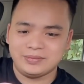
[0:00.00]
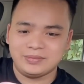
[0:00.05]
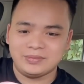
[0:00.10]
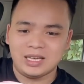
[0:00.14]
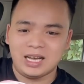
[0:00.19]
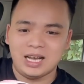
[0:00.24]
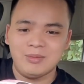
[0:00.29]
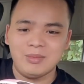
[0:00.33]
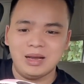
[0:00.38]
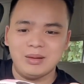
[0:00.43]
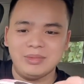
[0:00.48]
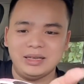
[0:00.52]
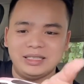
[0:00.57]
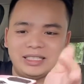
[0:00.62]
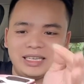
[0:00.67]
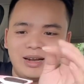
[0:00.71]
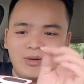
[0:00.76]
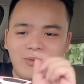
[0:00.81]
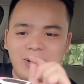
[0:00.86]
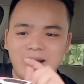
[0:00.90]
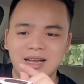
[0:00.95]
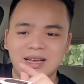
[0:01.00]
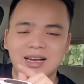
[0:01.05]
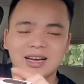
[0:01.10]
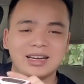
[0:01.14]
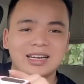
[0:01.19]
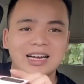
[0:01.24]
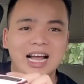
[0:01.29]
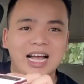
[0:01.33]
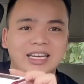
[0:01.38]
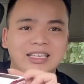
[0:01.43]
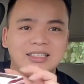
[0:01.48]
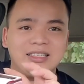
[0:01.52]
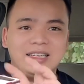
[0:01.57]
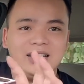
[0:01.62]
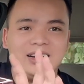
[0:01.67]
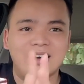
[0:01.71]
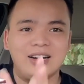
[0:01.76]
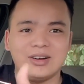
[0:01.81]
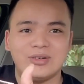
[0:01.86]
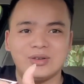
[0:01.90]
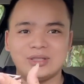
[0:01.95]
Đấy, bây giờ mình sẽ quay cận cảnh
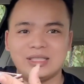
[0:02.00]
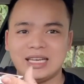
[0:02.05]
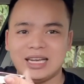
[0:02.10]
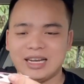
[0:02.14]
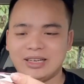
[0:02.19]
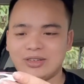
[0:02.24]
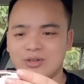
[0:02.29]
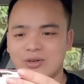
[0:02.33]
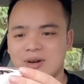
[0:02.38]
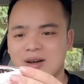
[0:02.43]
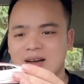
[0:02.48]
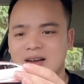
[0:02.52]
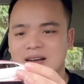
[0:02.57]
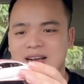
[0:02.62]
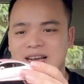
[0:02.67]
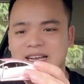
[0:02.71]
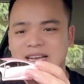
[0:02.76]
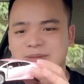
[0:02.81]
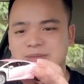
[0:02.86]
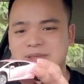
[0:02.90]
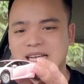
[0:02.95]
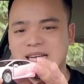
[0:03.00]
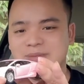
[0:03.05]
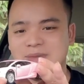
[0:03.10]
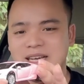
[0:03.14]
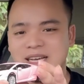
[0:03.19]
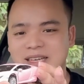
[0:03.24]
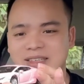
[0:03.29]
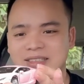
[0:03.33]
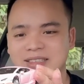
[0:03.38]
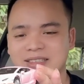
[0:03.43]
con xe này cho anh em xem nhá.